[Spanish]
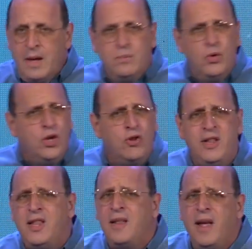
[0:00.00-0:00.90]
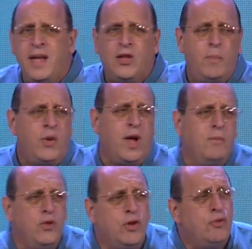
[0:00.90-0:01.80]
El mundo no entiende esto, porque el
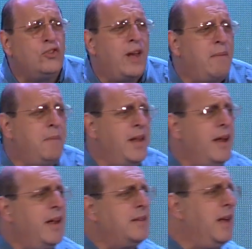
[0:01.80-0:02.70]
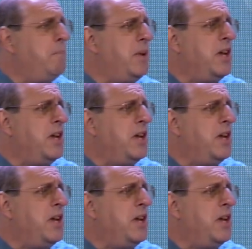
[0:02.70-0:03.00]
mundo, tú sabes, viene que si el